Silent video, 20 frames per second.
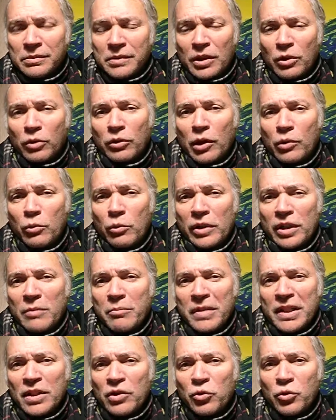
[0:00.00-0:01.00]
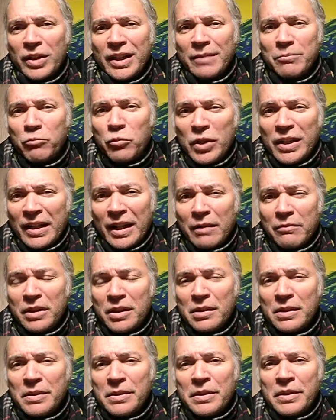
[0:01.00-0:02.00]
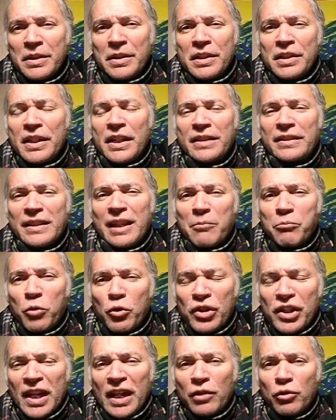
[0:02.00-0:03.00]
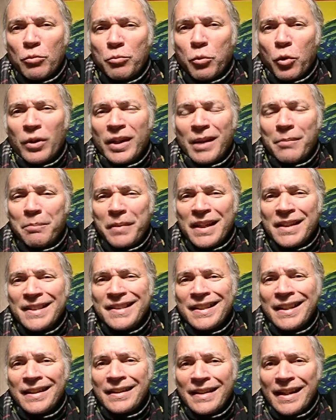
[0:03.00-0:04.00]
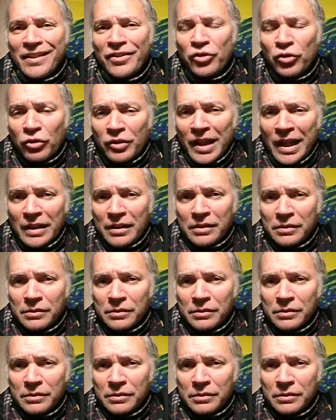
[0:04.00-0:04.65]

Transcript: Que lo que ocurre en Venezuela es muy grave y está apoyado por la prensa nacional.